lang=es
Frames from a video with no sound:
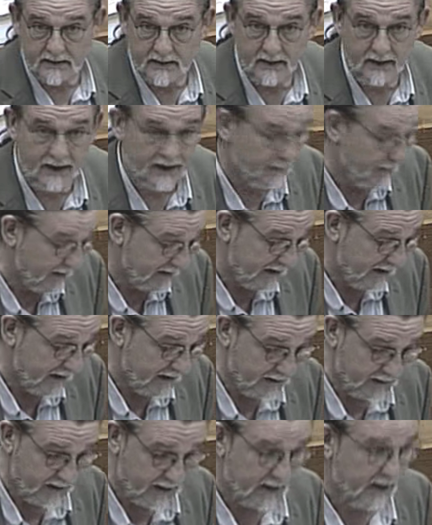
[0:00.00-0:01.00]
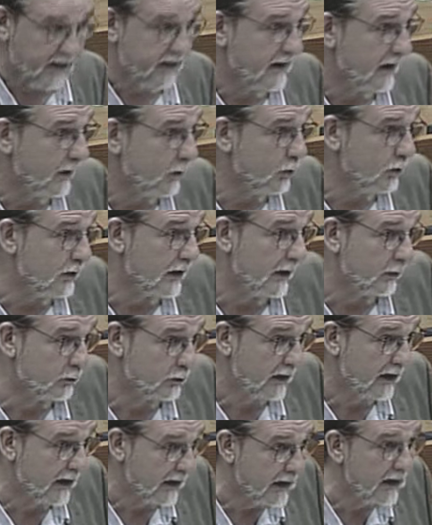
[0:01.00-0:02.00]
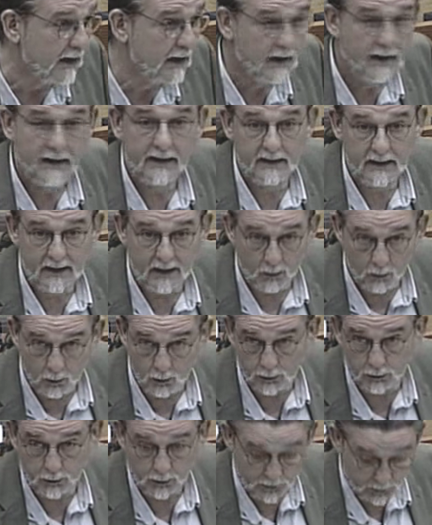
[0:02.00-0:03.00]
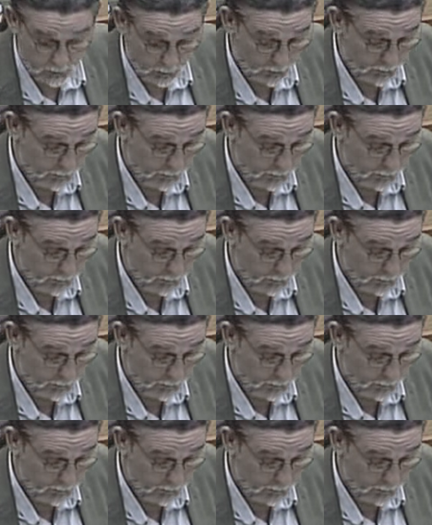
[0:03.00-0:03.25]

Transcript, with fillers: la pataqueta en algún otro entorno.